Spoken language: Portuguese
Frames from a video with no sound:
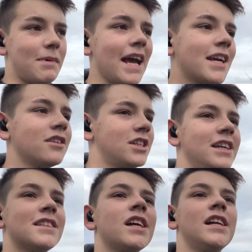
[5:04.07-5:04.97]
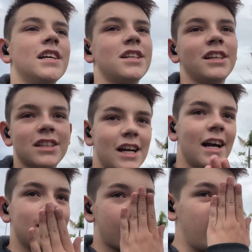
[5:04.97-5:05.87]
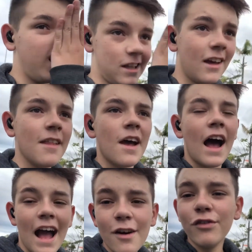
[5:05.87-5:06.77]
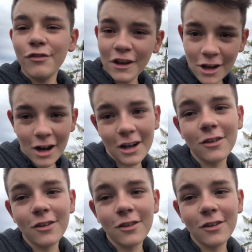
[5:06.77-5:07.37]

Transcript: bike. Eu achei estranho, né? Achei que tinha caído a corrente. Aí eu fui ver e olha o que